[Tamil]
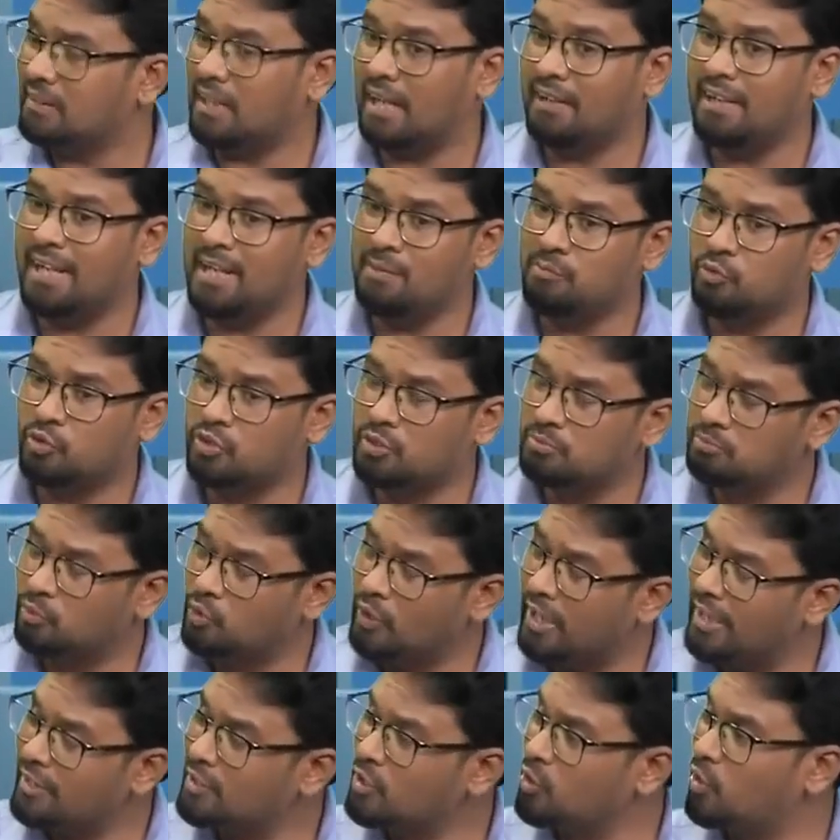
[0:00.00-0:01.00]
தன்னை முன்
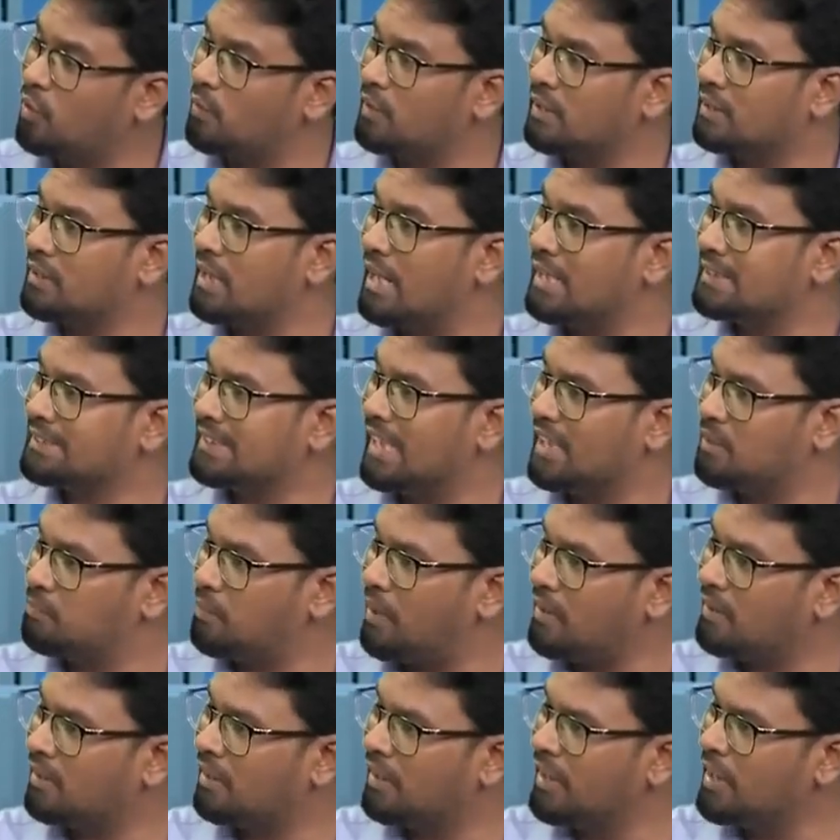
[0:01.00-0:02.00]
முன்னேற்றிக் கொள்வதற்கான
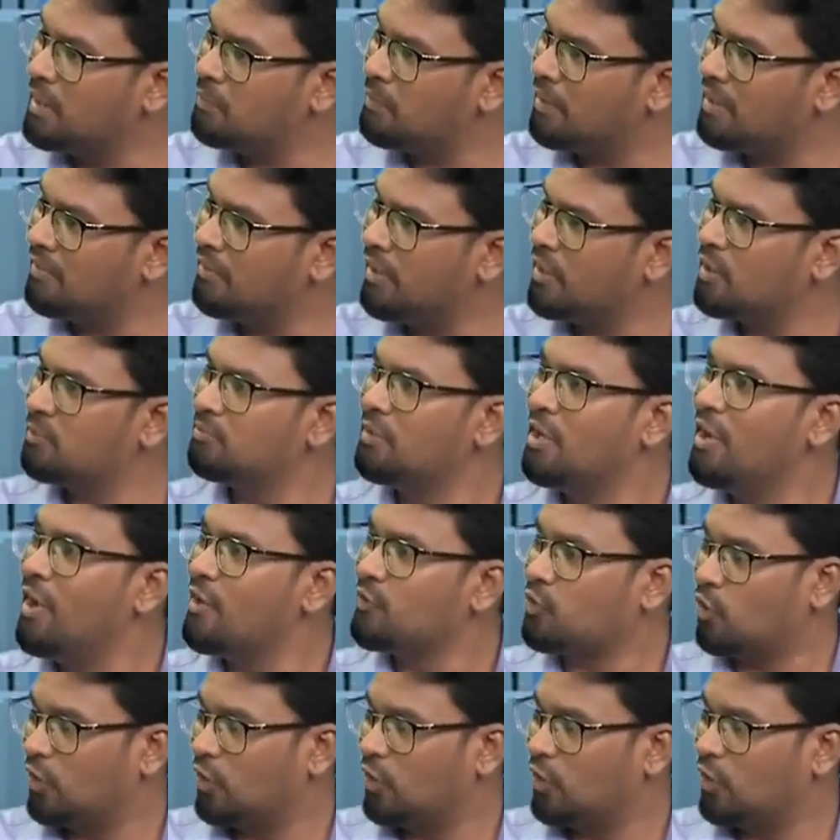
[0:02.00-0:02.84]
செயற்பாடுகள் ஈடுபட வேண்டும்